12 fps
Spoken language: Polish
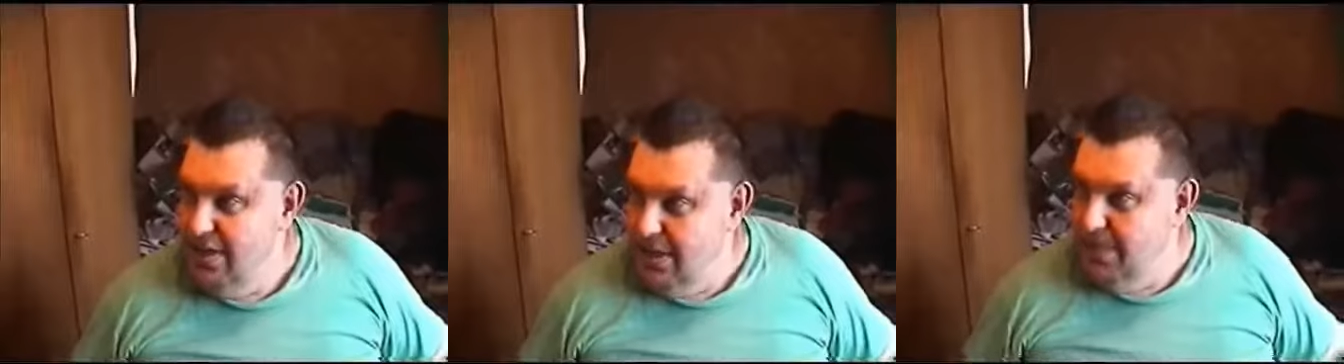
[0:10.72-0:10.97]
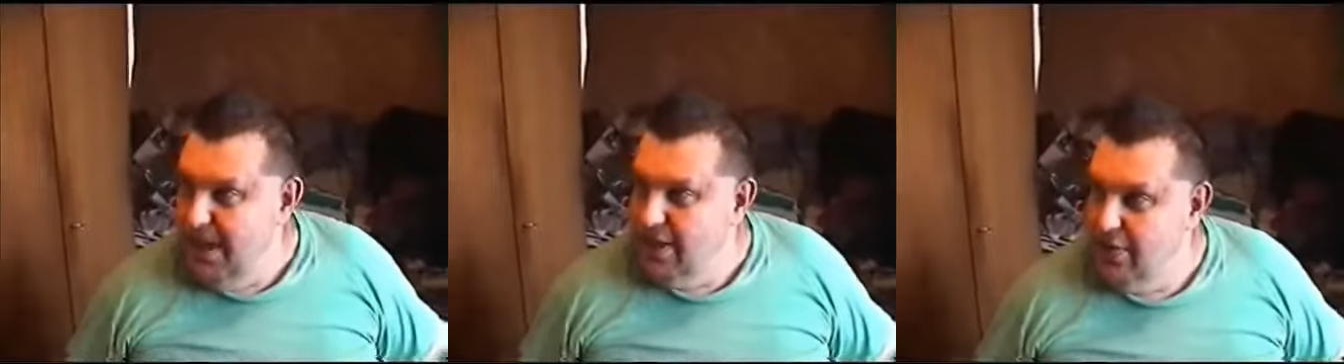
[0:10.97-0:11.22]
I
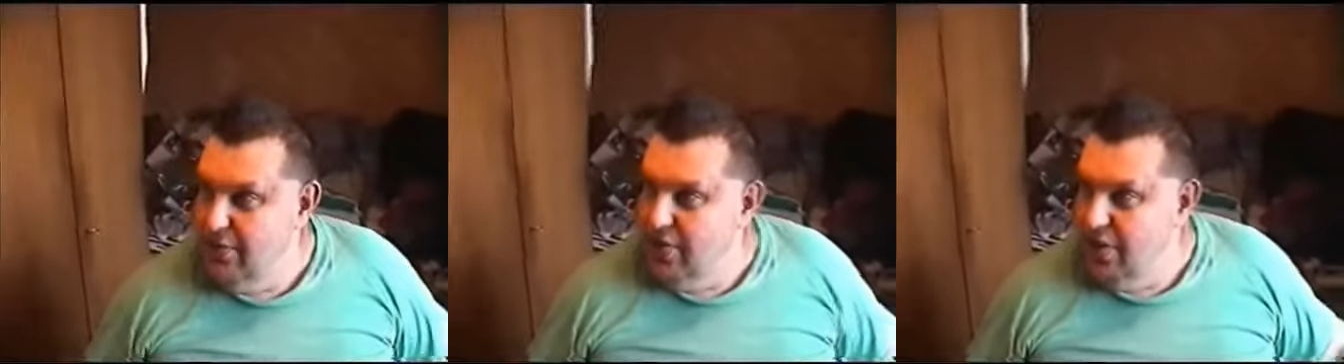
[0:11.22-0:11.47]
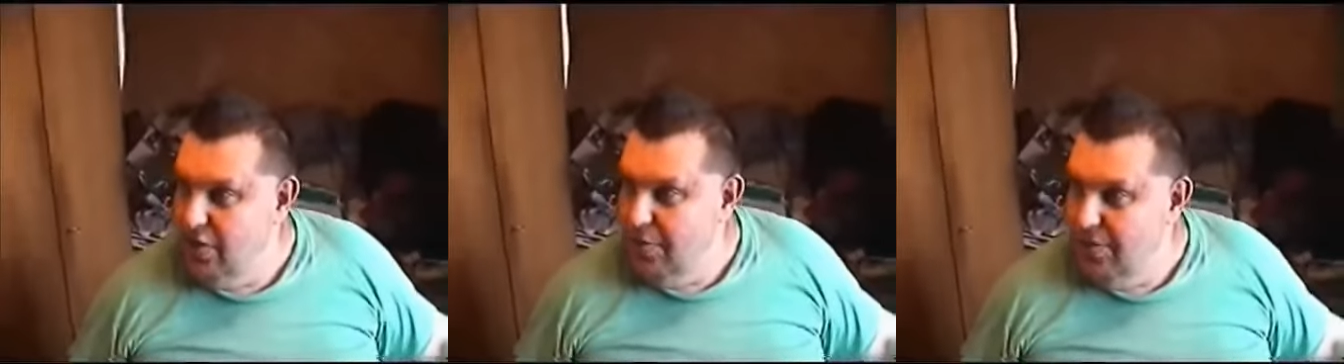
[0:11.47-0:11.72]
zapraszam
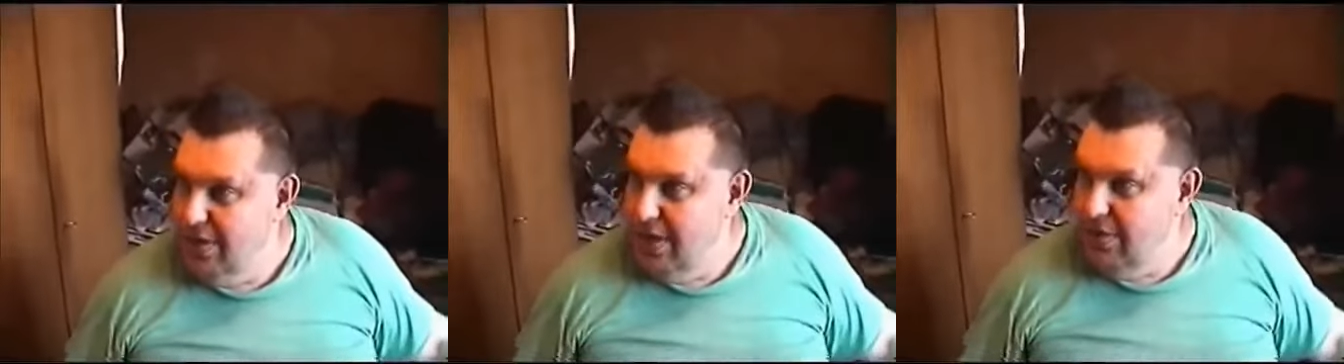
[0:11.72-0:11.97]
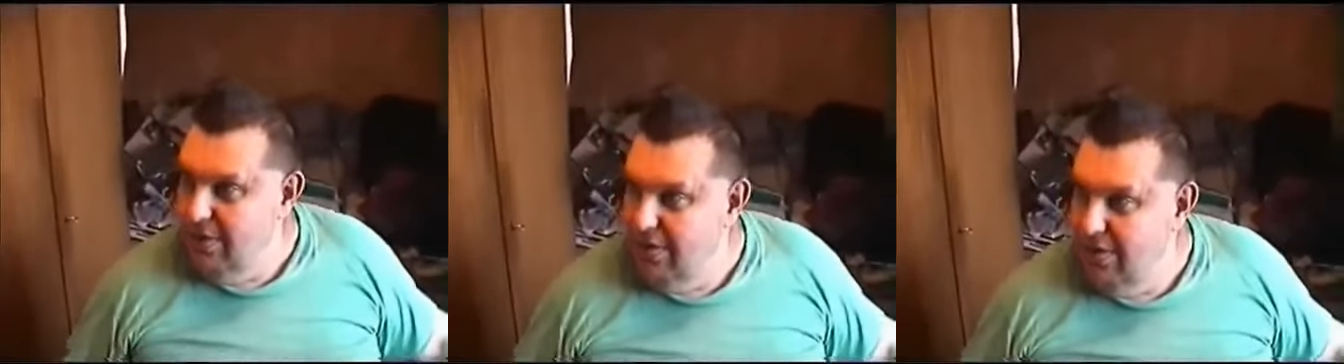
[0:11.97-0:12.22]
25.
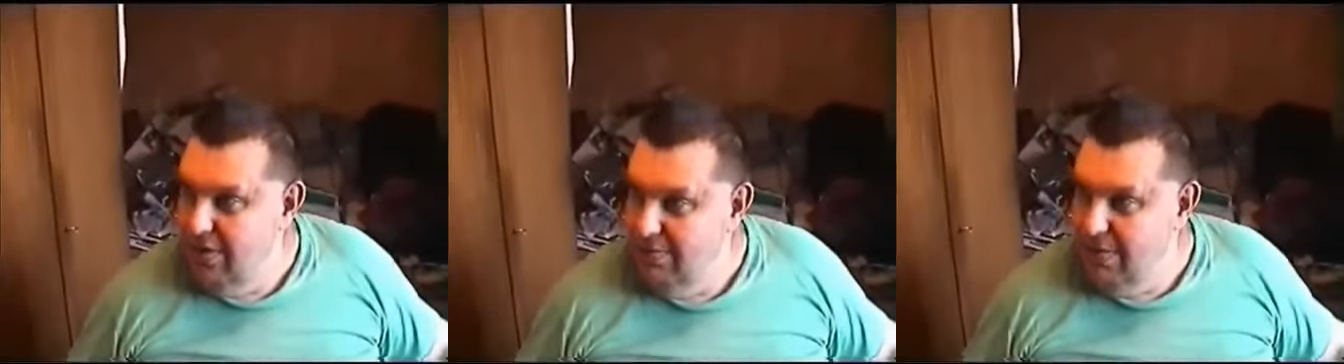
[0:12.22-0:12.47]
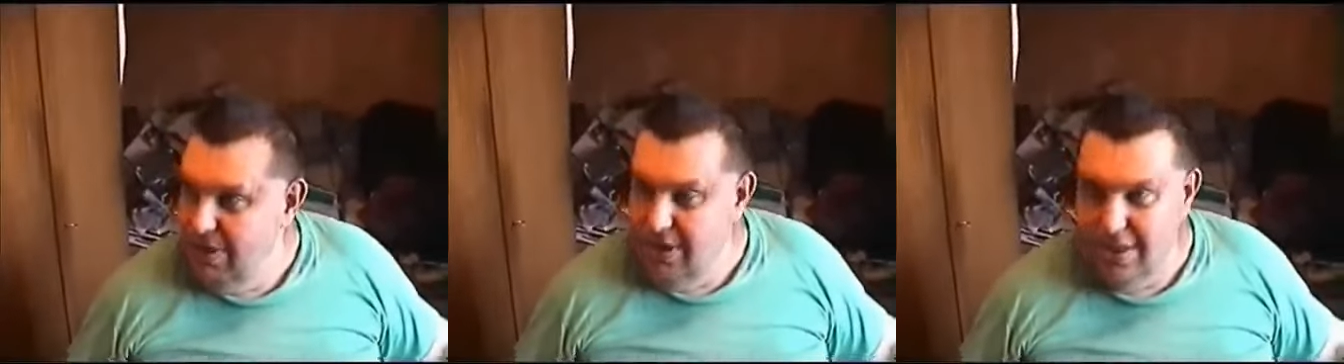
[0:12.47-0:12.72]

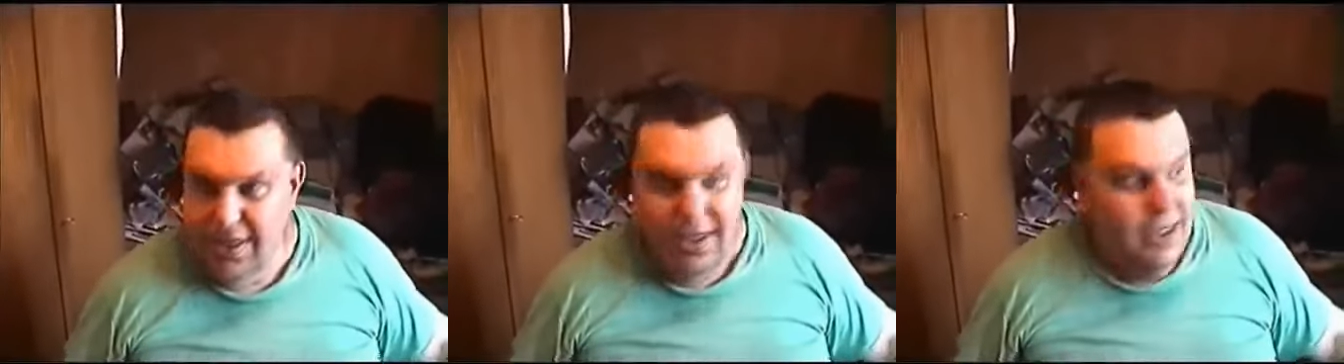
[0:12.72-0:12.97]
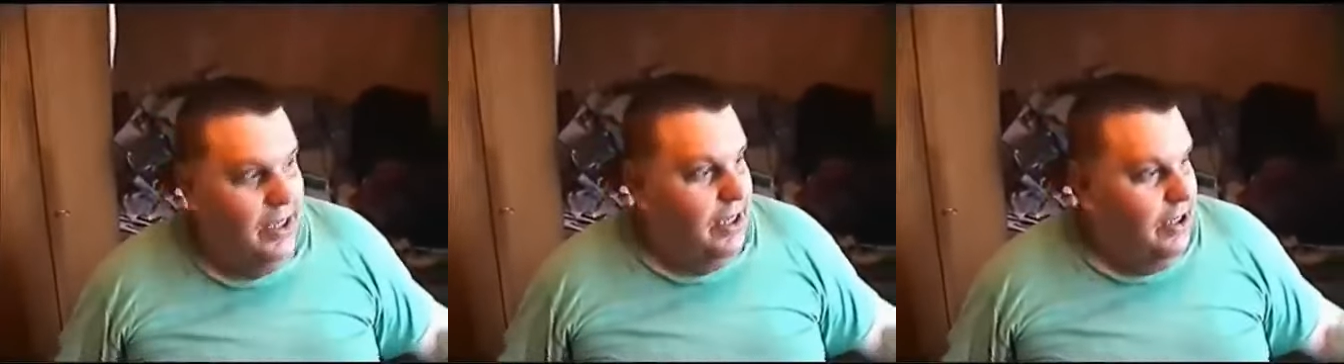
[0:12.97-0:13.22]
Będzie
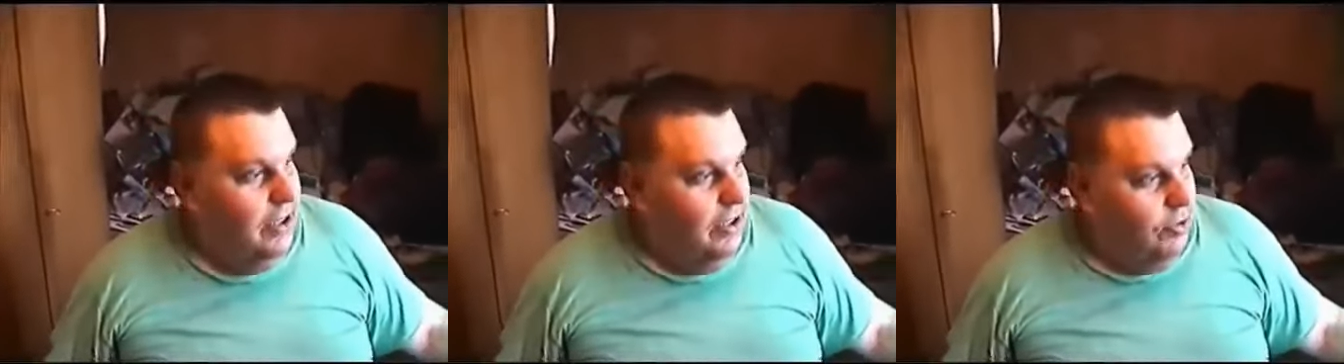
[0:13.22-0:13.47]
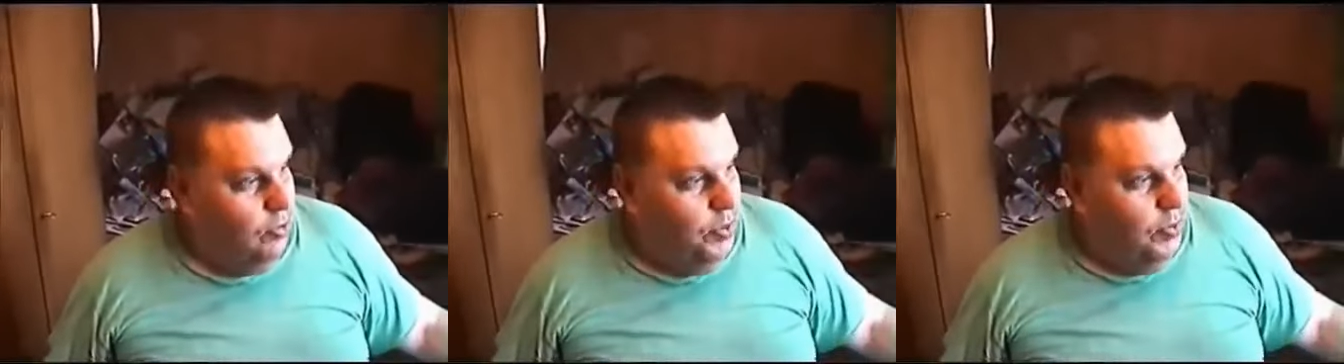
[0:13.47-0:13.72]

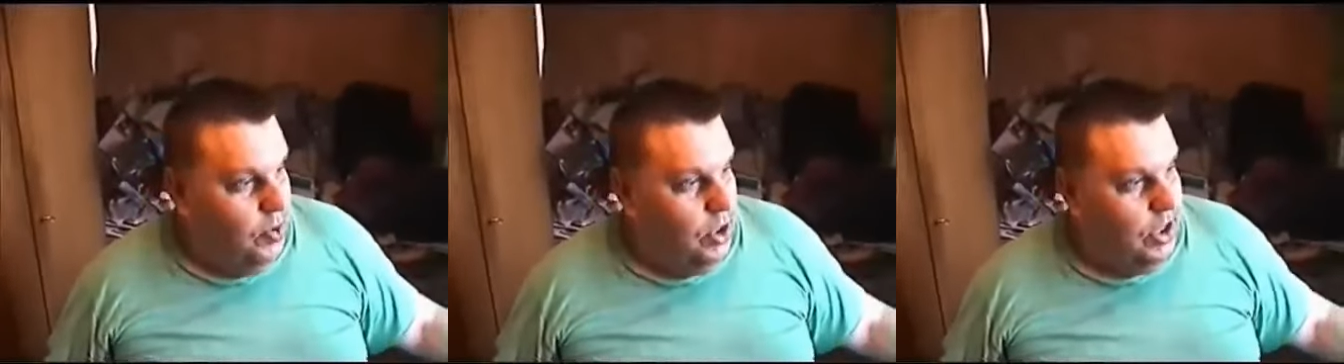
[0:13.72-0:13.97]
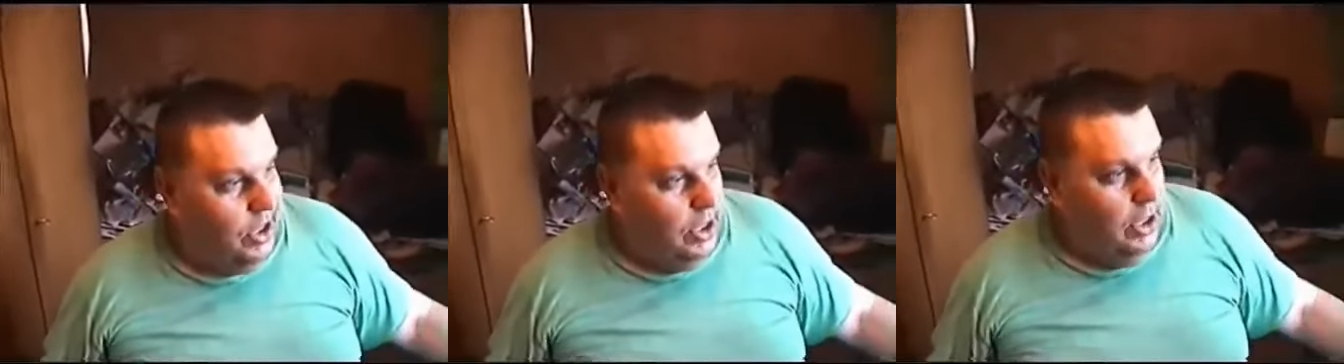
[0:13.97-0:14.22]
kupił może
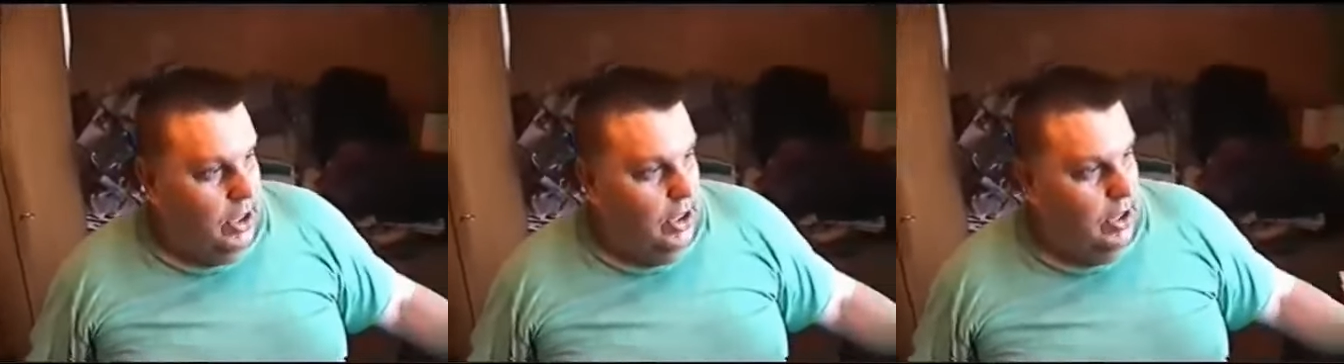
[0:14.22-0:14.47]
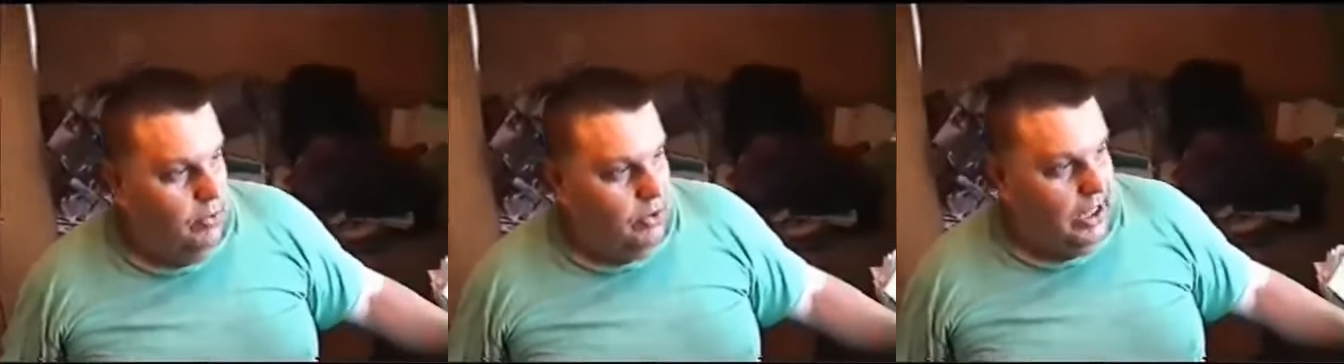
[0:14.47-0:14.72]
grill,
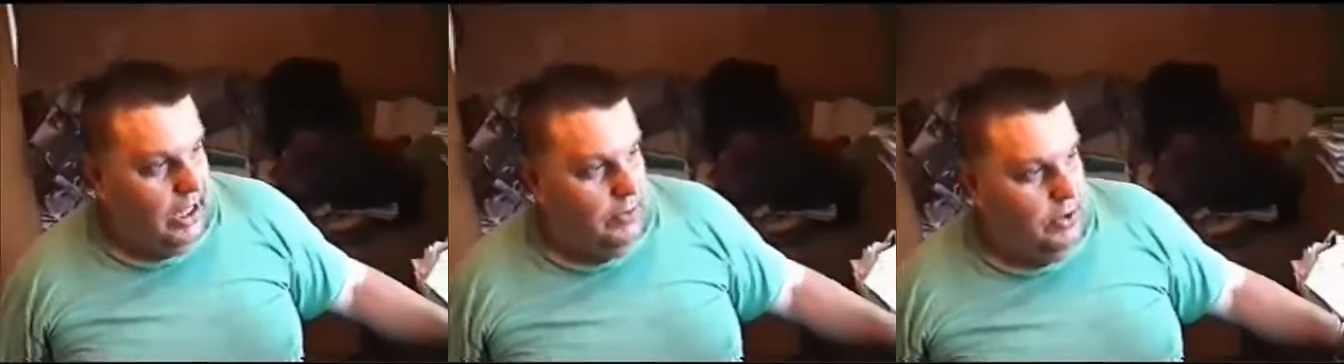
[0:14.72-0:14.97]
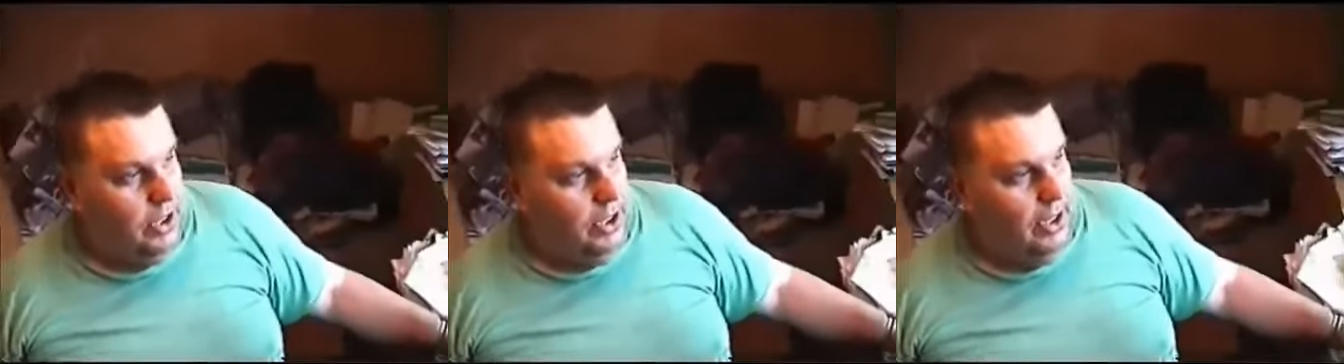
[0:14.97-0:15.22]
postaram
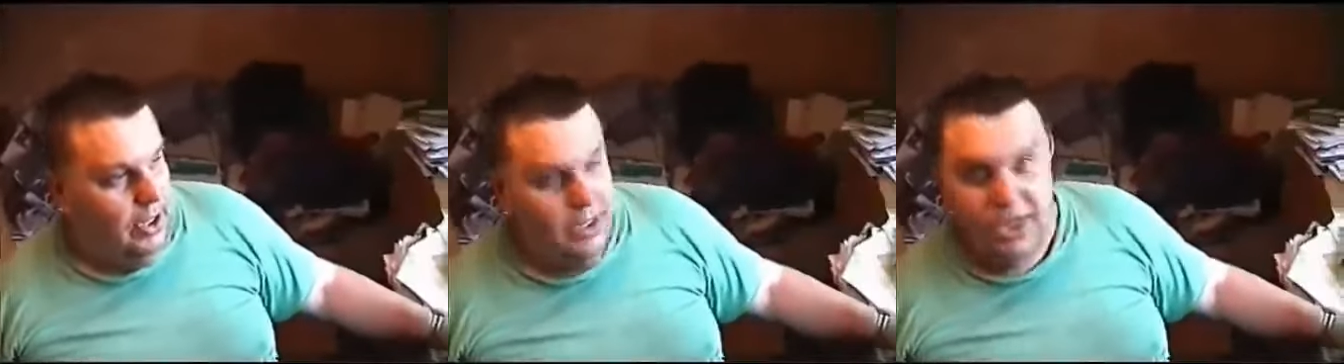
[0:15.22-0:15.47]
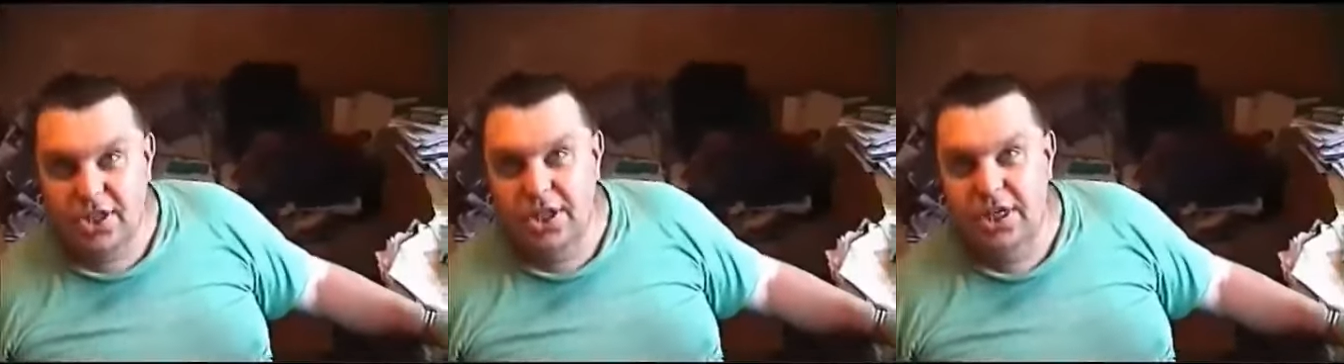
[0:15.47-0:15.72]
się
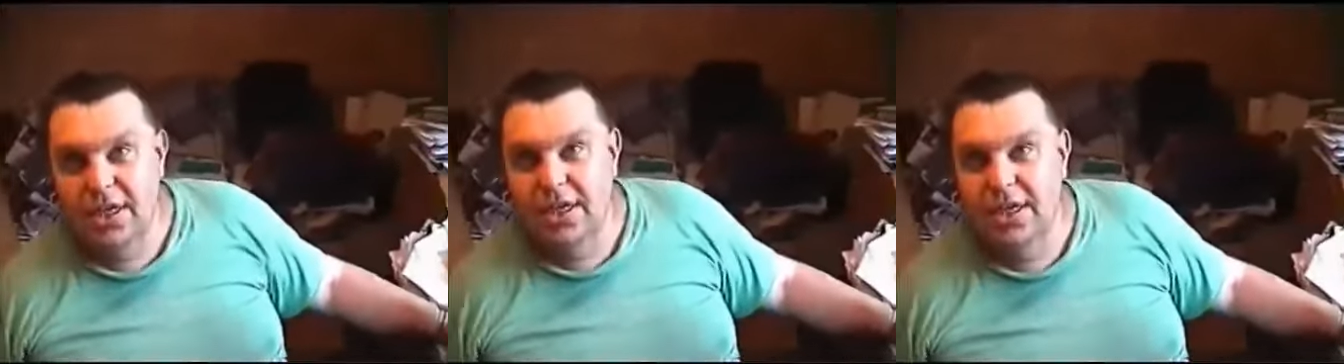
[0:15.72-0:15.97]
jeszcze.